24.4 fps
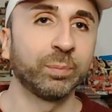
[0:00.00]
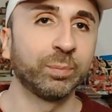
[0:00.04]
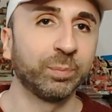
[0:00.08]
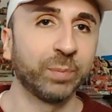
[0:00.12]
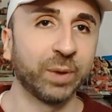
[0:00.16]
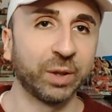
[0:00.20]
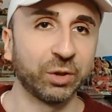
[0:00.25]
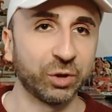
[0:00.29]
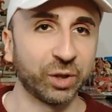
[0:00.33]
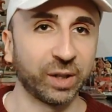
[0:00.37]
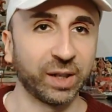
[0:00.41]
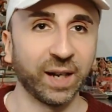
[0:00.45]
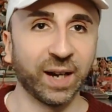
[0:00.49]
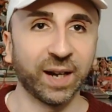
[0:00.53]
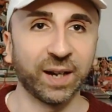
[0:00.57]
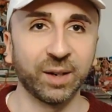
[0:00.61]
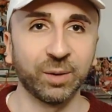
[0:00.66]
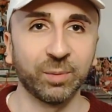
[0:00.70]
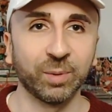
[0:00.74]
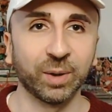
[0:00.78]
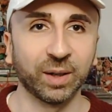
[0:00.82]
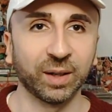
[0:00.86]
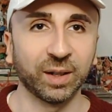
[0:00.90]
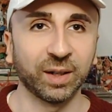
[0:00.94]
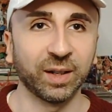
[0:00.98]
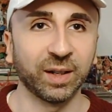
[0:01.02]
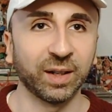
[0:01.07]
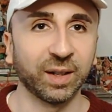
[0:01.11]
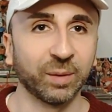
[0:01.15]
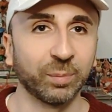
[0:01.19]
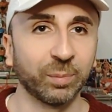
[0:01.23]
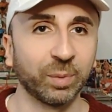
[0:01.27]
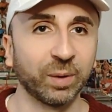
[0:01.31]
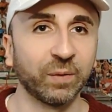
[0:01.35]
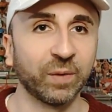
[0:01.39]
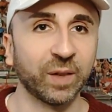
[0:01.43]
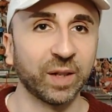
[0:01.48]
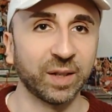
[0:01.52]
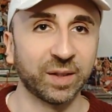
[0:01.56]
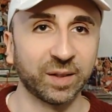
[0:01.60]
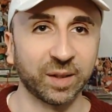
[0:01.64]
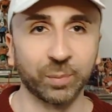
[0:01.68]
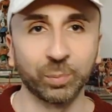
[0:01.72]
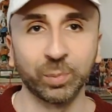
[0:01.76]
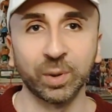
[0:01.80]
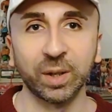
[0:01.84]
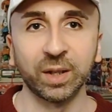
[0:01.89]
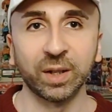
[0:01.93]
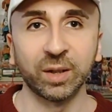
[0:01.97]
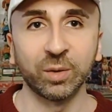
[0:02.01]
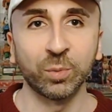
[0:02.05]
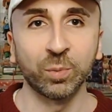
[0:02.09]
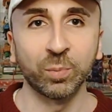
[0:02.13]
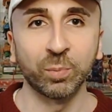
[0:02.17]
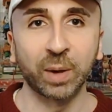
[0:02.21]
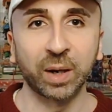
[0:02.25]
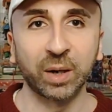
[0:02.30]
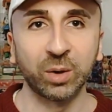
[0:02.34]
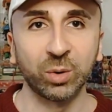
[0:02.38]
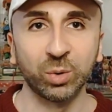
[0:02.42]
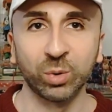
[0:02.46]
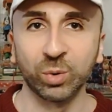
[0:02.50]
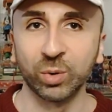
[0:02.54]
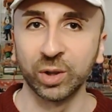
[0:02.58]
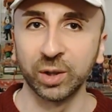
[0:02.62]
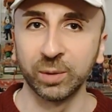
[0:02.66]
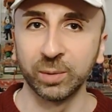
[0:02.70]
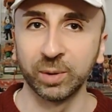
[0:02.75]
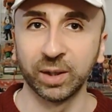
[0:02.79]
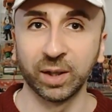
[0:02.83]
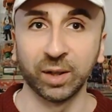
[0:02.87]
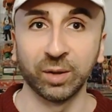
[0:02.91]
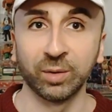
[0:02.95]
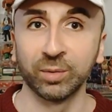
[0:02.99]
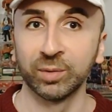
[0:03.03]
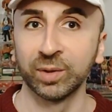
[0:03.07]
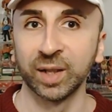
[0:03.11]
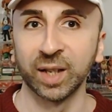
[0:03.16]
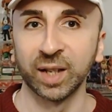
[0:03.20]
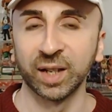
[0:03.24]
per cercare qualche, per venirsi a prendere un pallone perché non ne